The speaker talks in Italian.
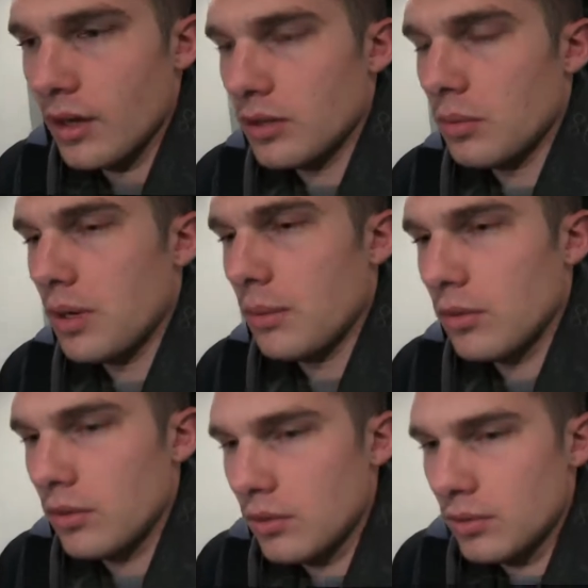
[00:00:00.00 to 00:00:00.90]
e dobbiamo,
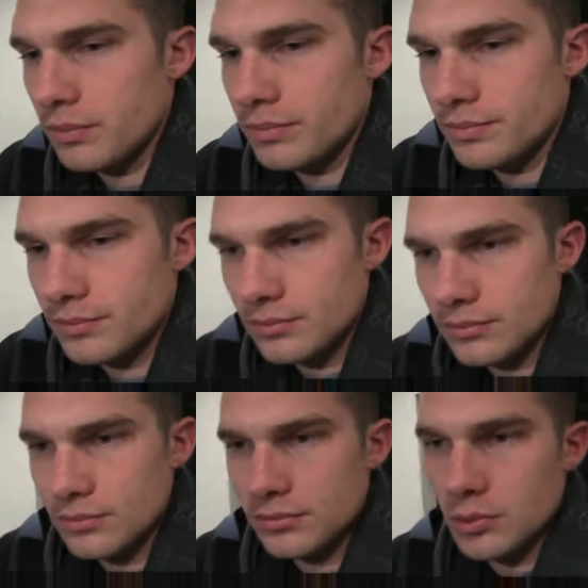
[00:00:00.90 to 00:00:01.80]

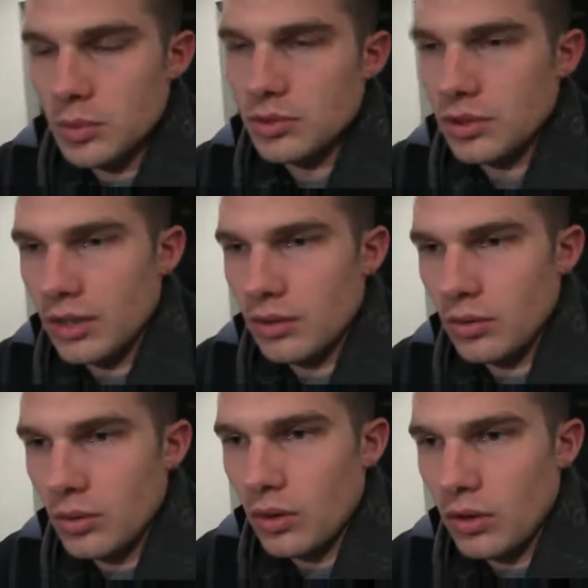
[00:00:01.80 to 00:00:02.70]
mm, dobbiamo giocare
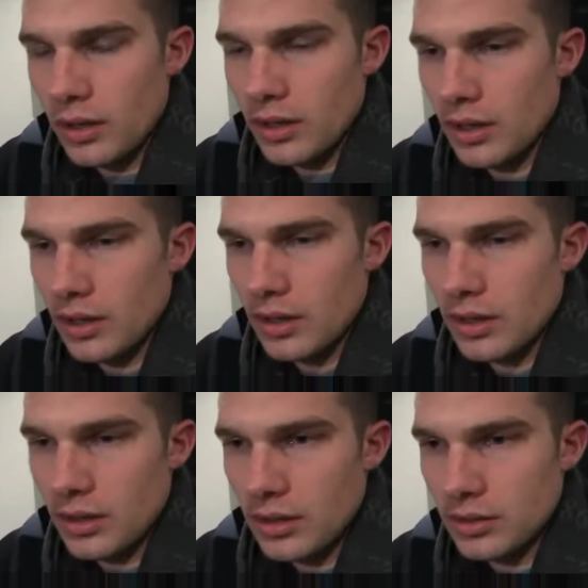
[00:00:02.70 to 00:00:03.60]
col
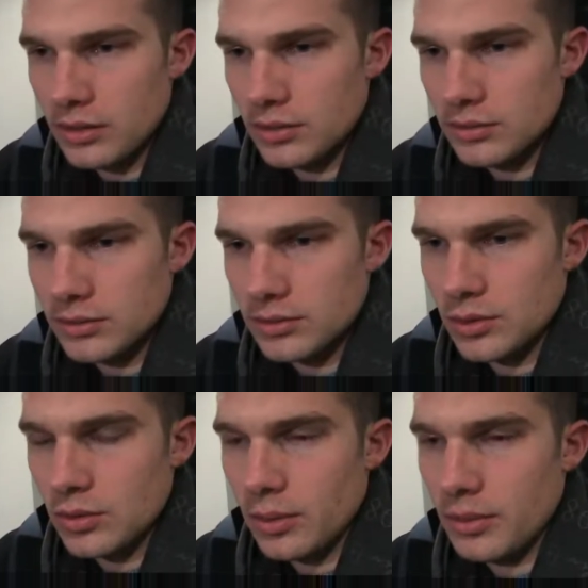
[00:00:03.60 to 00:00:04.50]
cuore,
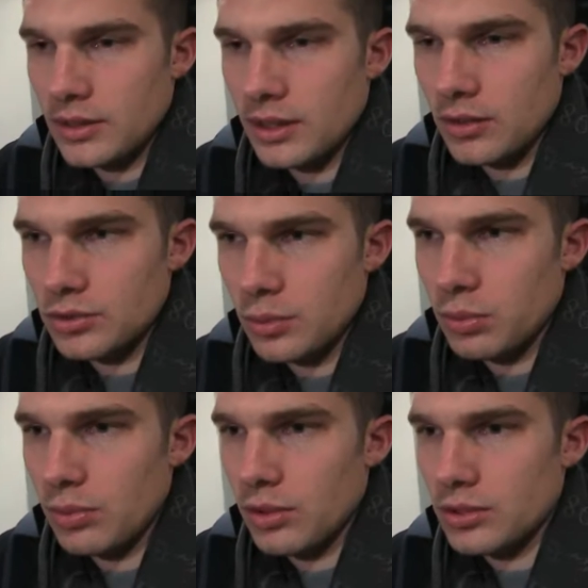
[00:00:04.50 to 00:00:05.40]
sicuramente il nostro
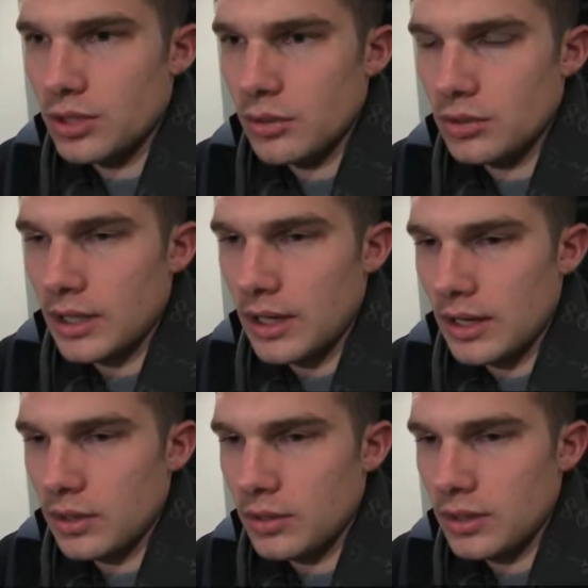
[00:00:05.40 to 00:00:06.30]
pubblico ci
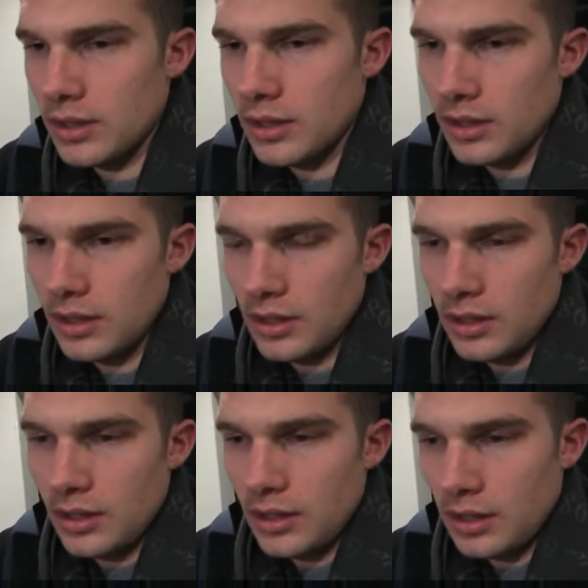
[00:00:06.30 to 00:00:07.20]
aiuterà e quindi
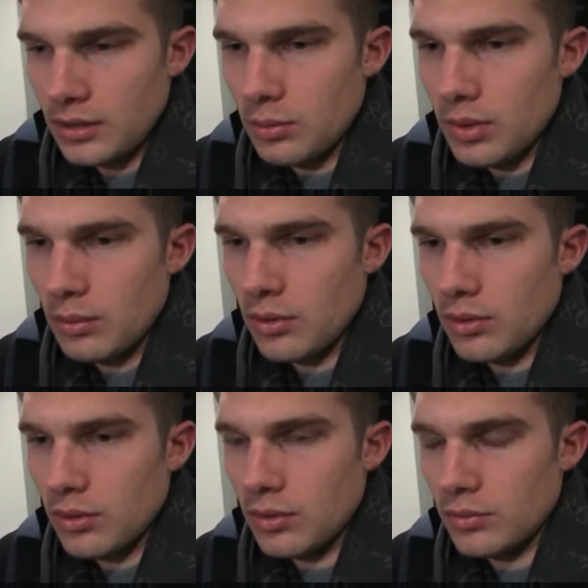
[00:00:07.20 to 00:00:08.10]
dobbiamo,
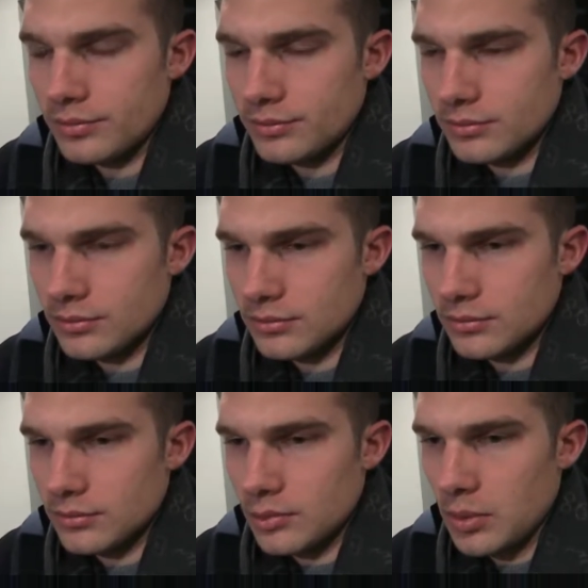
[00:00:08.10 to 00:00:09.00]
mm,
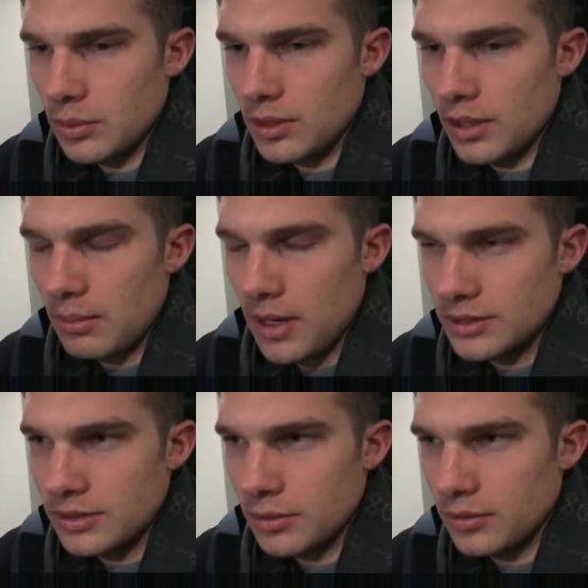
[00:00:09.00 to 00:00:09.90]
dobbiamo dare il
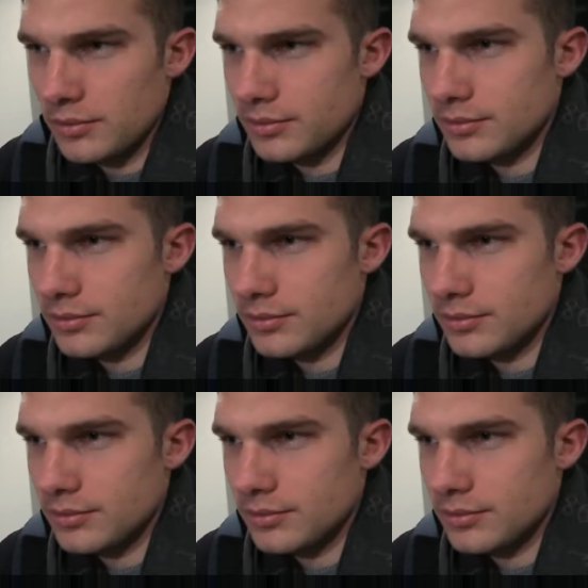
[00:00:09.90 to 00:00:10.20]
massimo.